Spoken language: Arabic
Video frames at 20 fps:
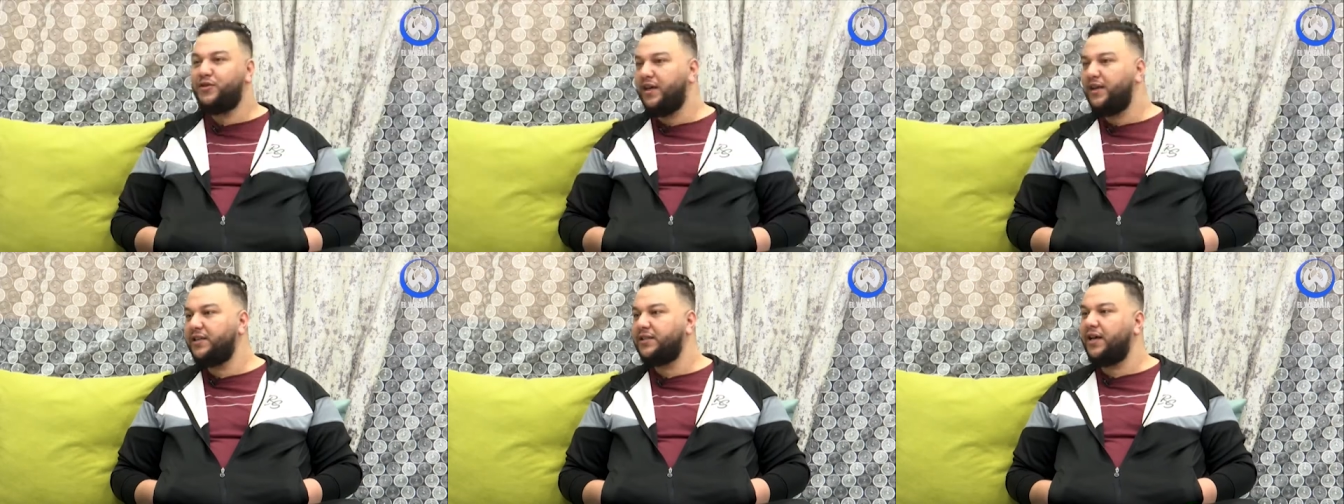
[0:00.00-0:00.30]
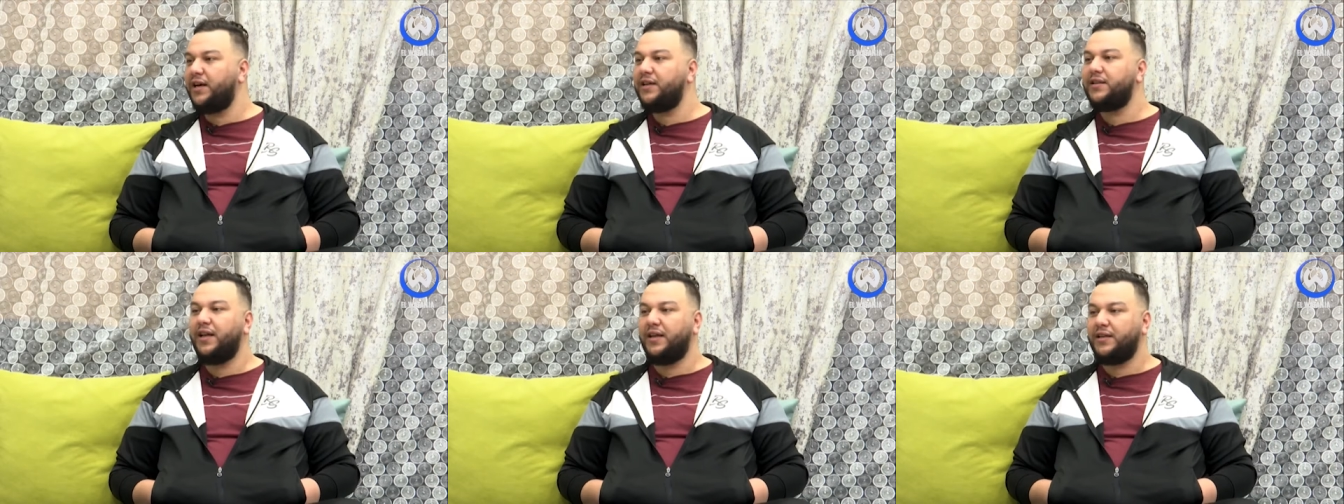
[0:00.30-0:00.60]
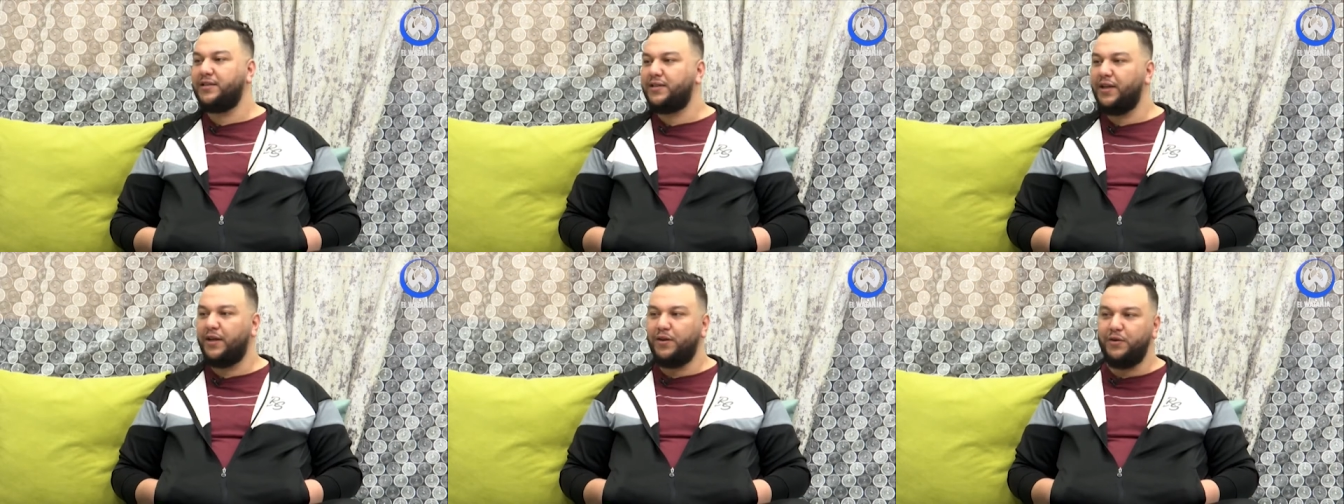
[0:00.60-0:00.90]
جايز هكذا على
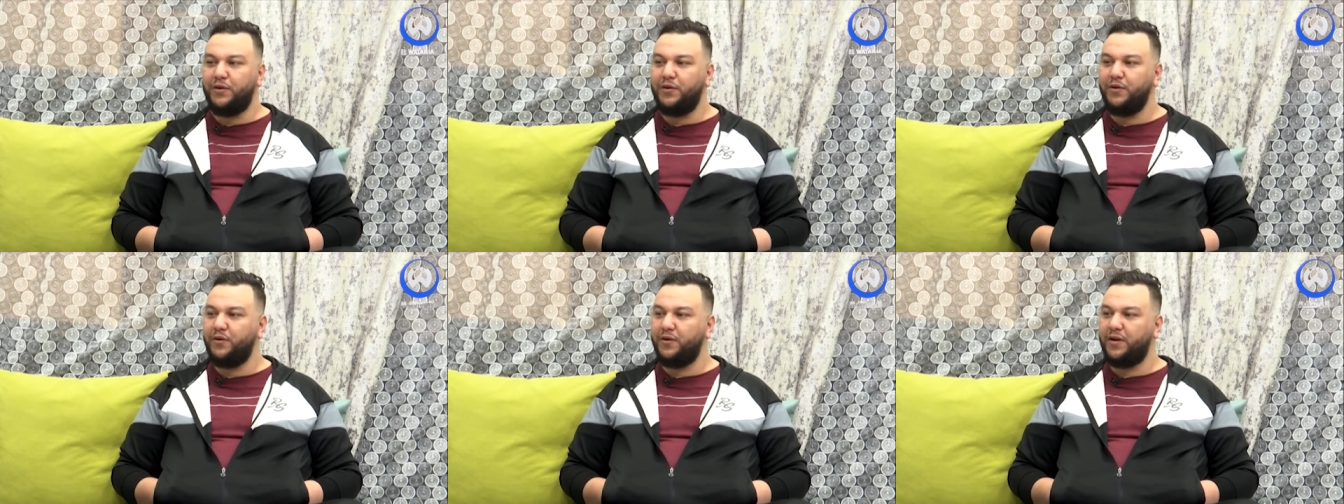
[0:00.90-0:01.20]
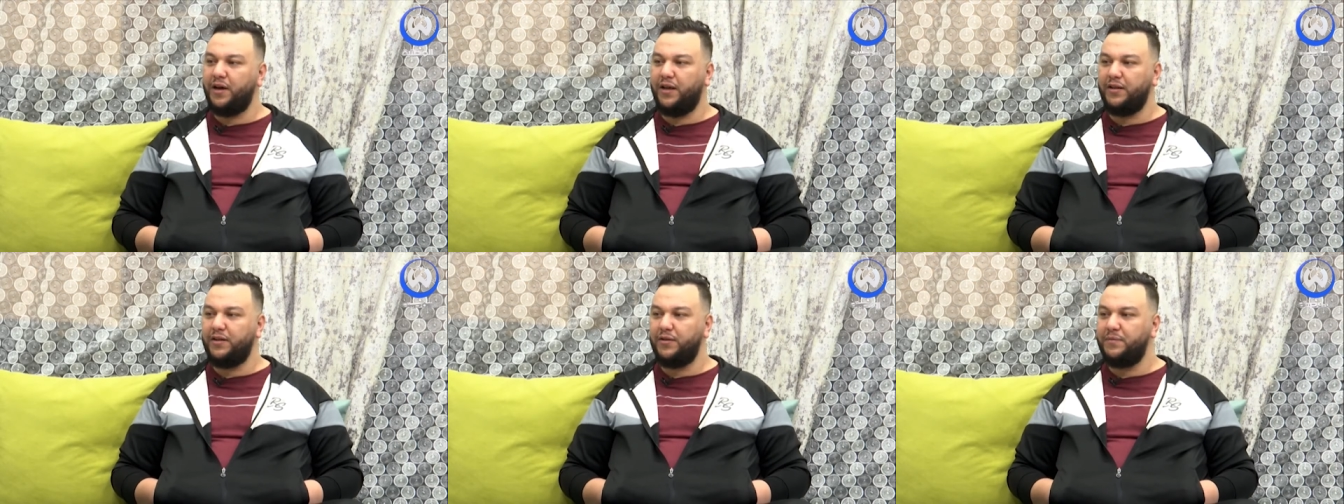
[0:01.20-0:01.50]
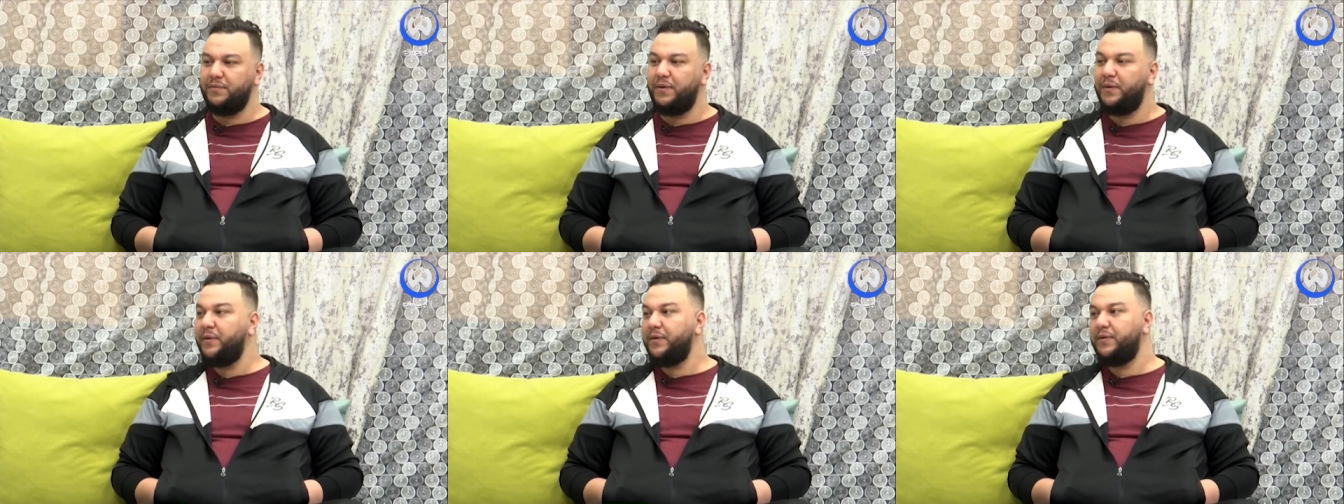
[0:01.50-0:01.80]
الصالون يكونوا
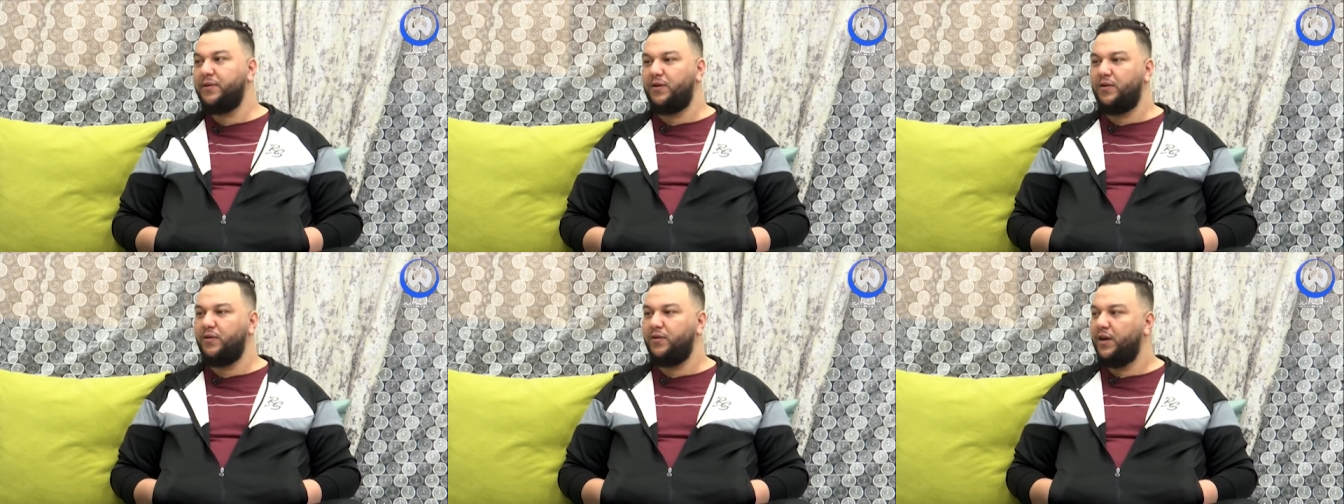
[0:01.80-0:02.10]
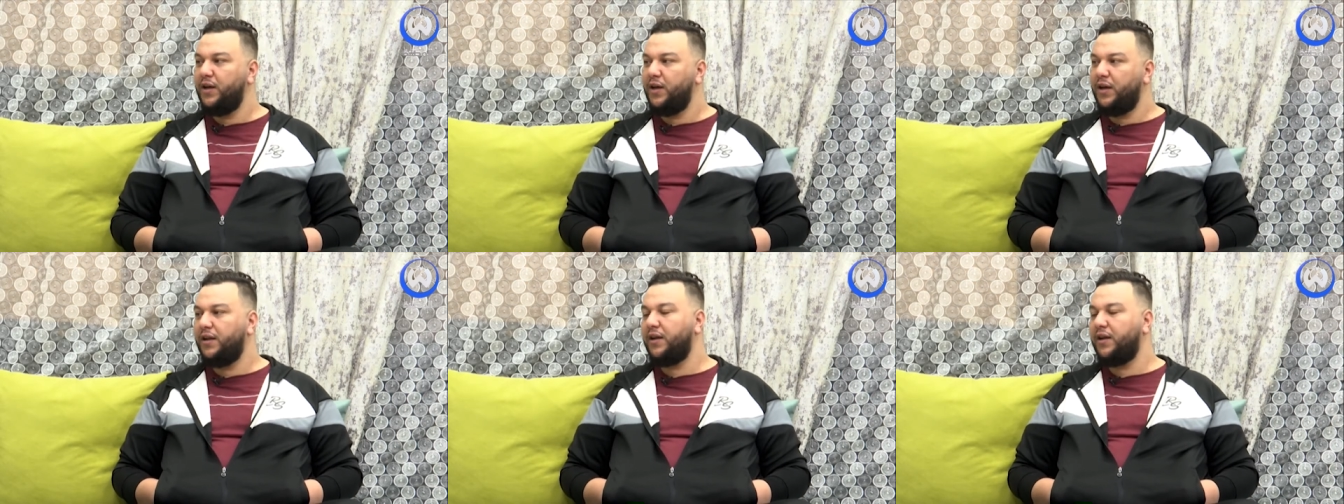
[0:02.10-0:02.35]
قاعدين بابا يقول له